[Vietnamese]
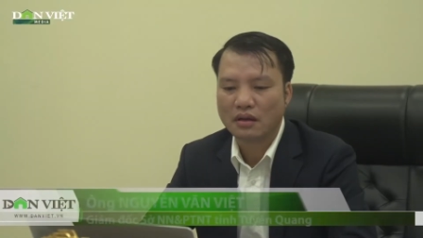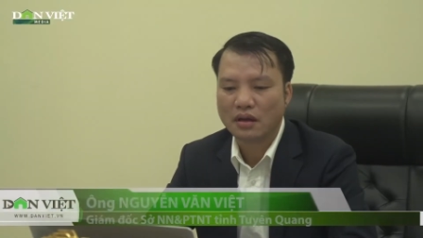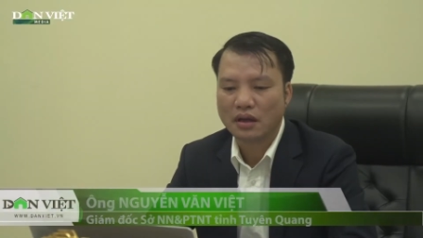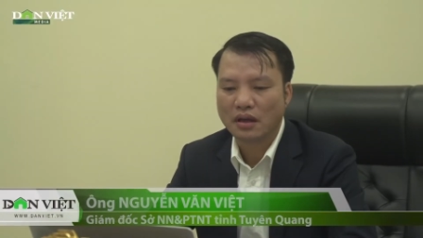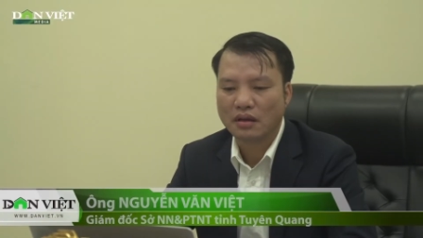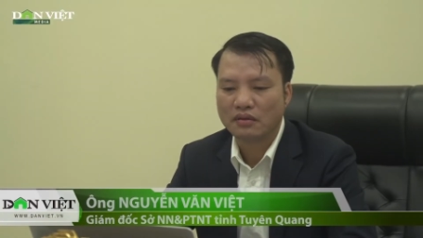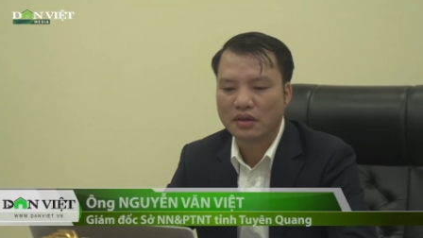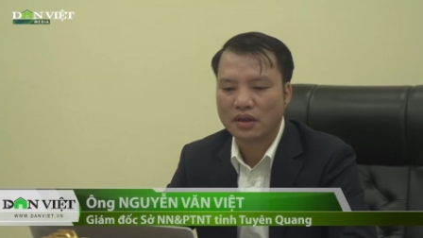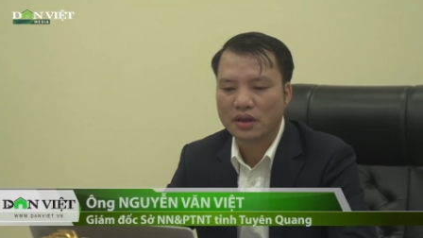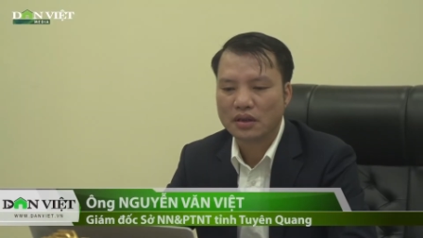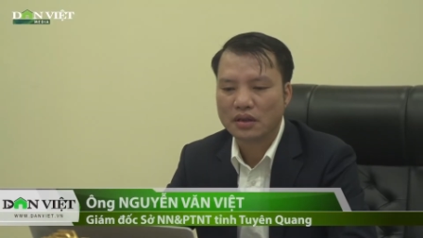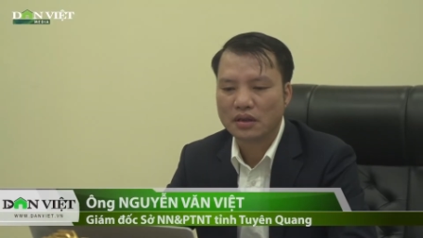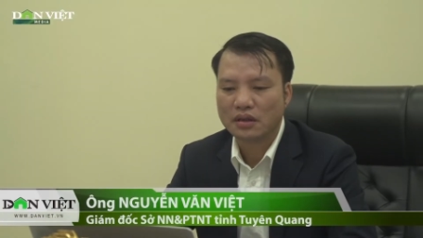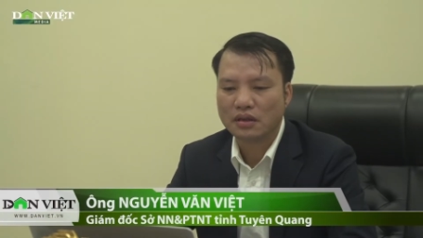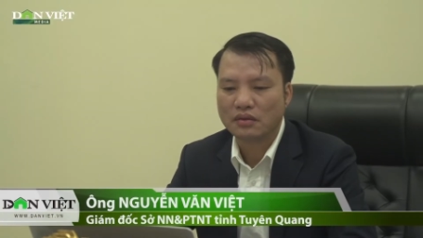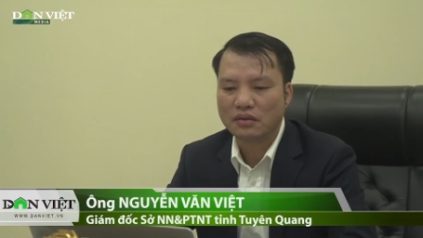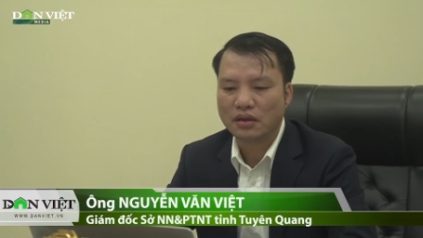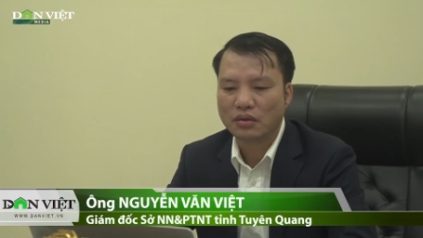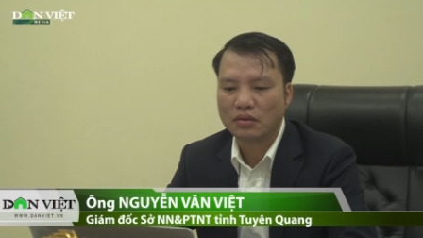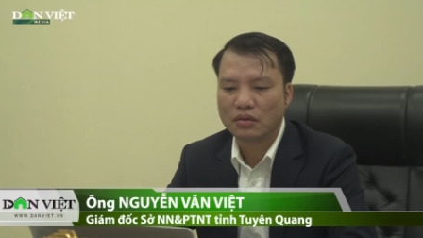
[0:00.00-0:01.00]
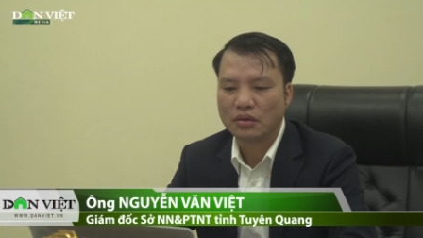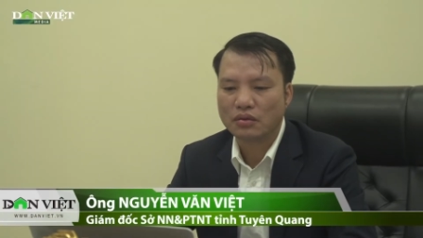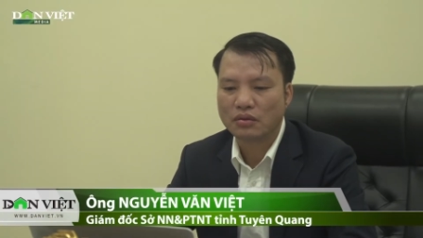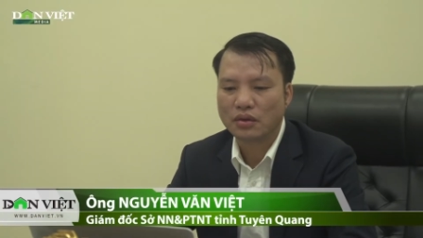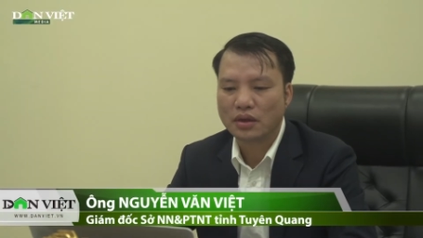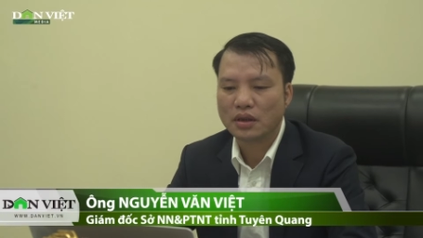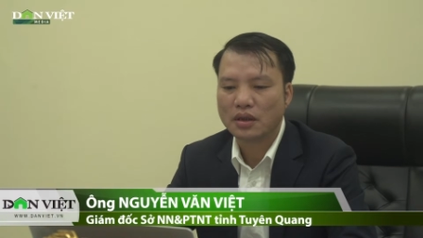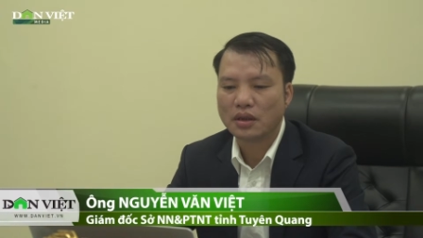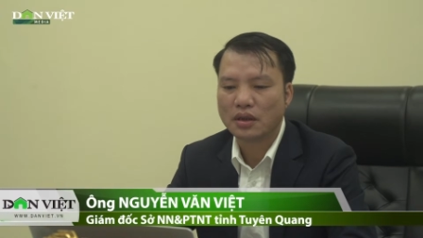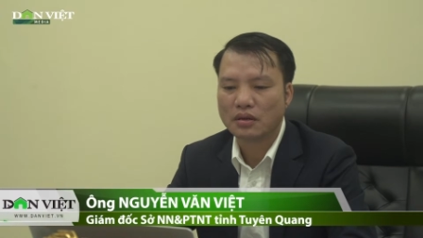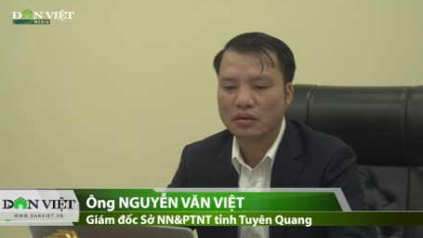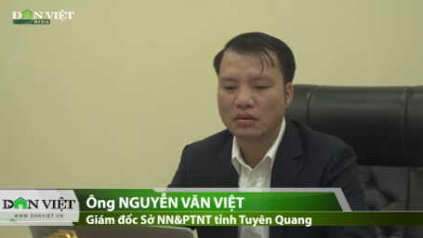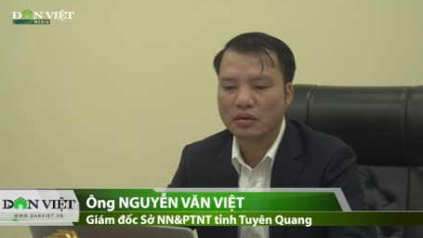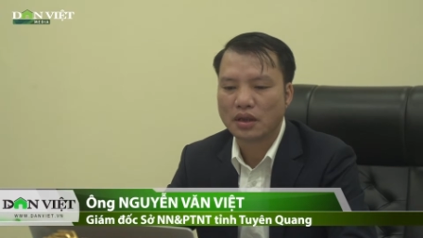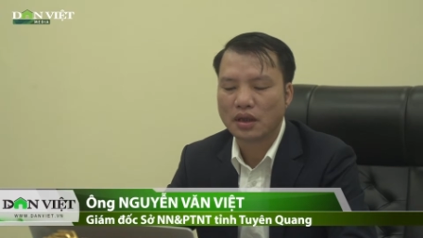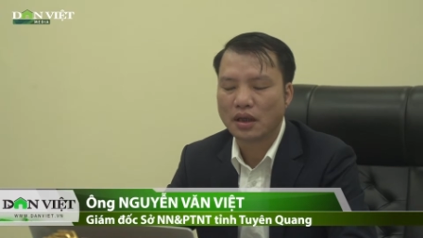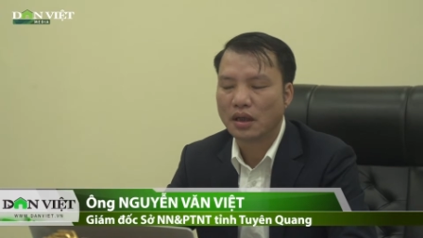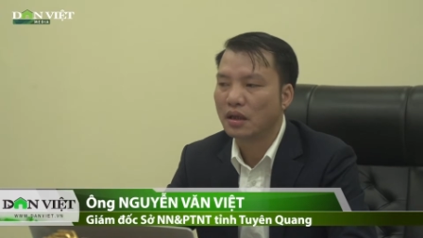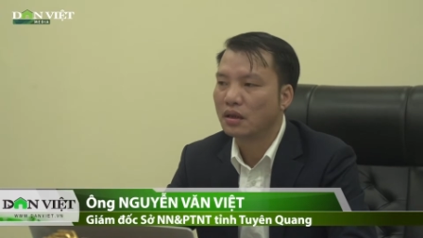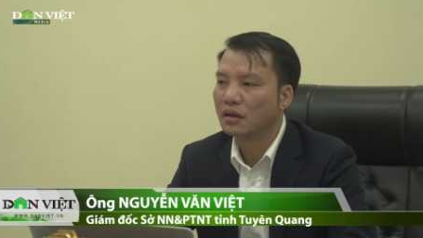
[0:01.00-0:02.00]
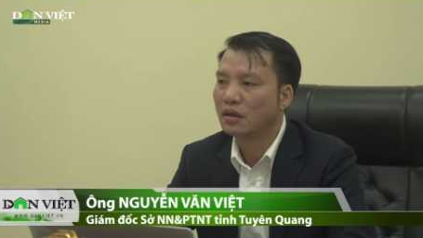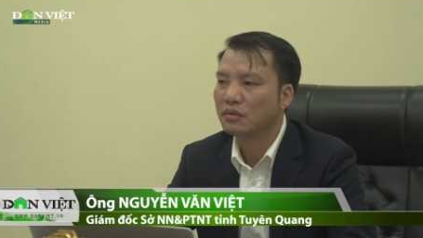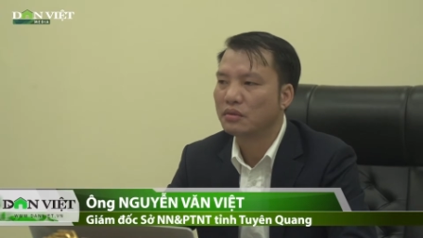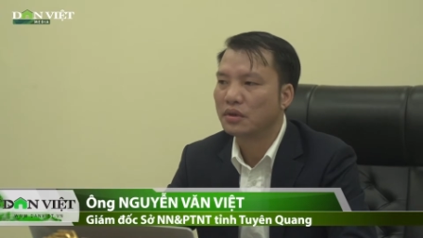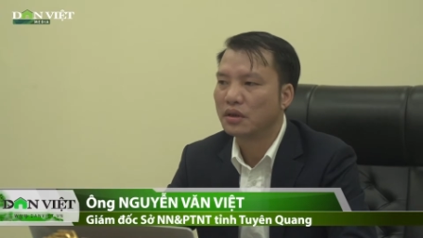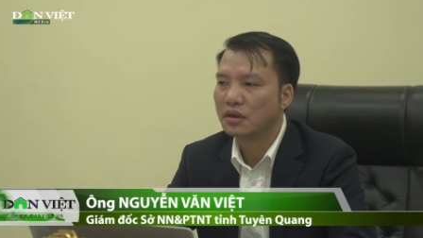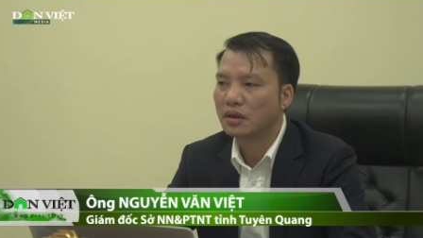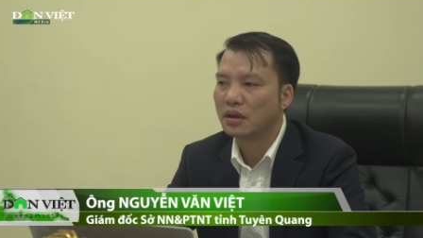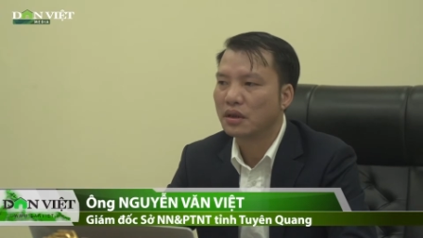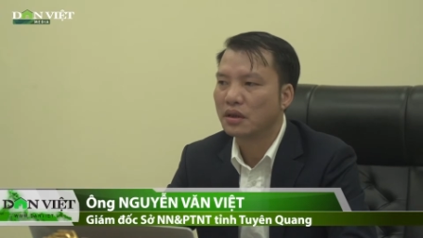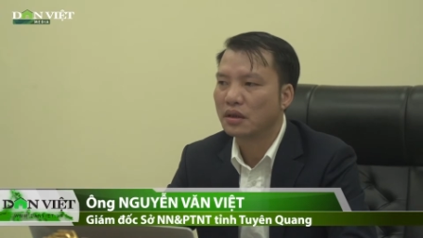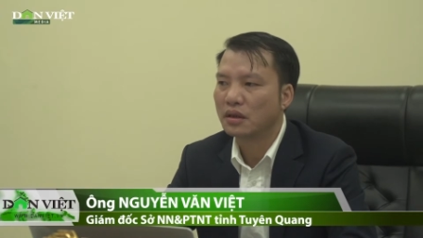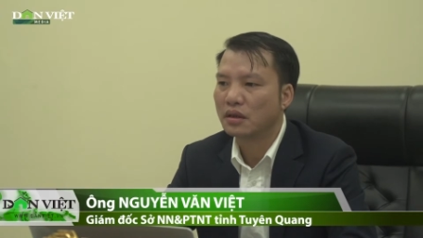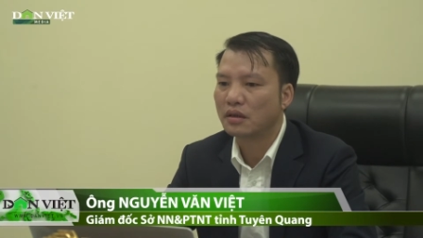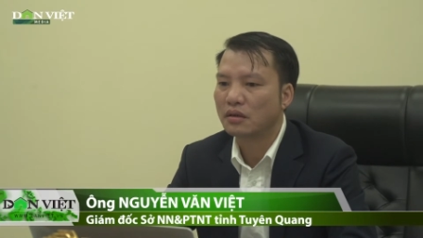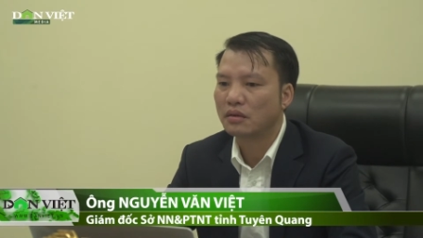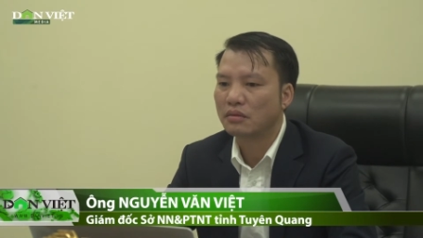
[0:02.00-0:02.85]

À, với sự vào cuộc quyết liệt của cả hệ thống chính trị